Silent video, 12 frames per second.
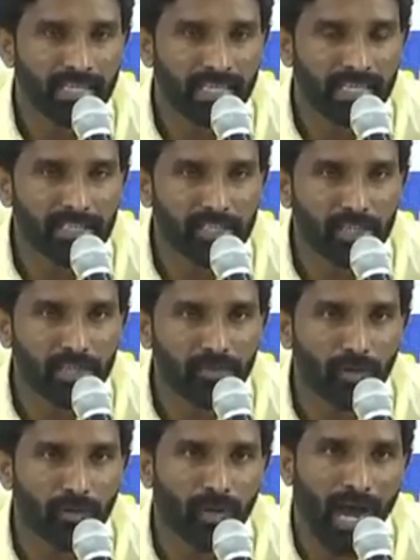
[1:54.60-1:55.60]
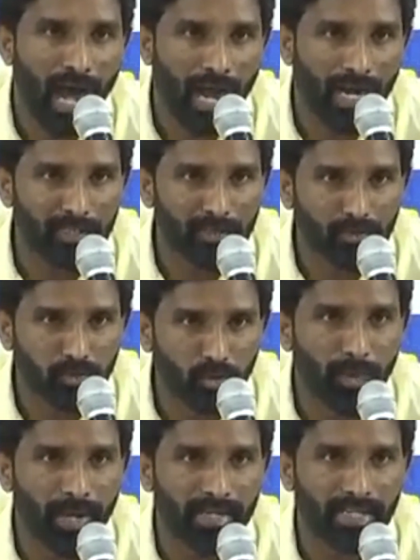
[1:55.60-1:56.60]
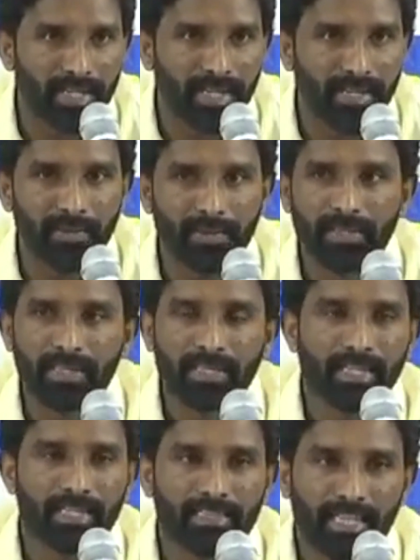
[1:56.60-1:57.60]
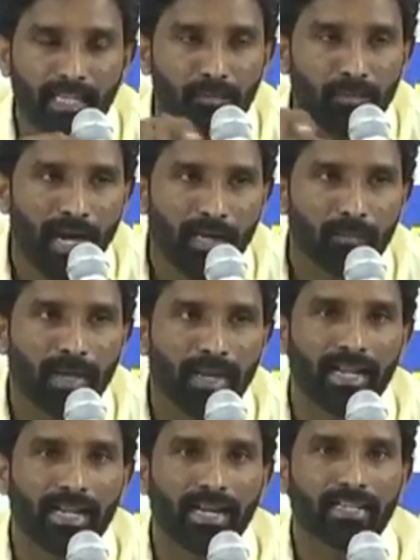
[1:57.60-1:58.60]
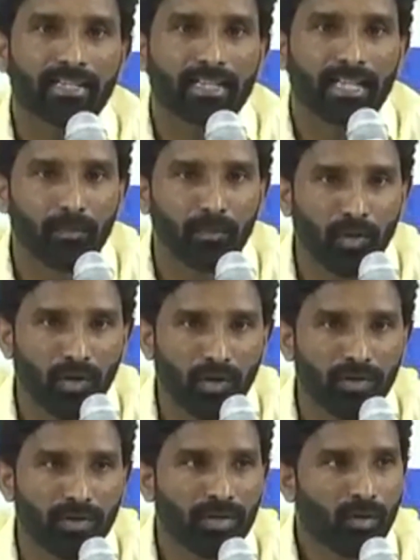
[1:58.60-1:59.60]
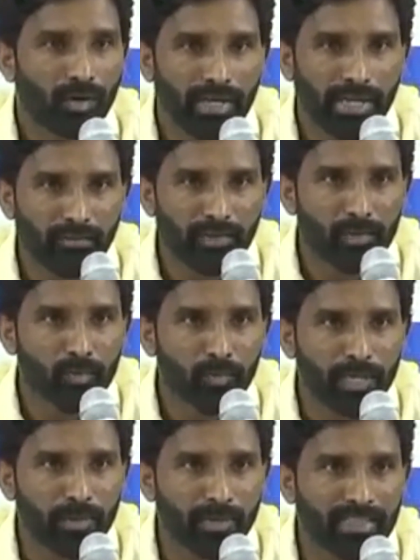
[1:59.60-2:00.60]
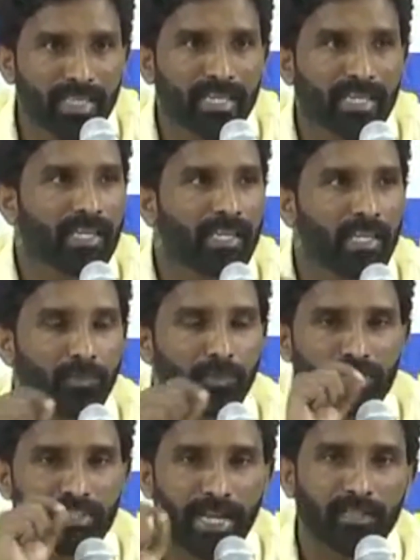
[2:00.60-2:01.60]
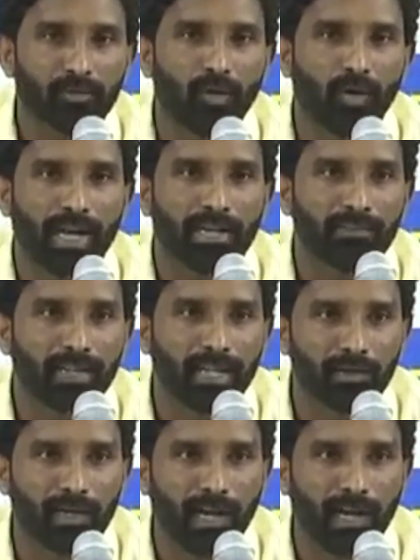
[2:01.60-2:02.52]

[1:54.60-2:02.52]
ఈ ఎన్జిఓను అక్కడ చూపెట్టి ఈ తీను మారు మల్లన్న టీంలో ఒక ఇరవై ముప్పై మంది ఇప్పుడు స్టేట్ కో కన్వీనర్లు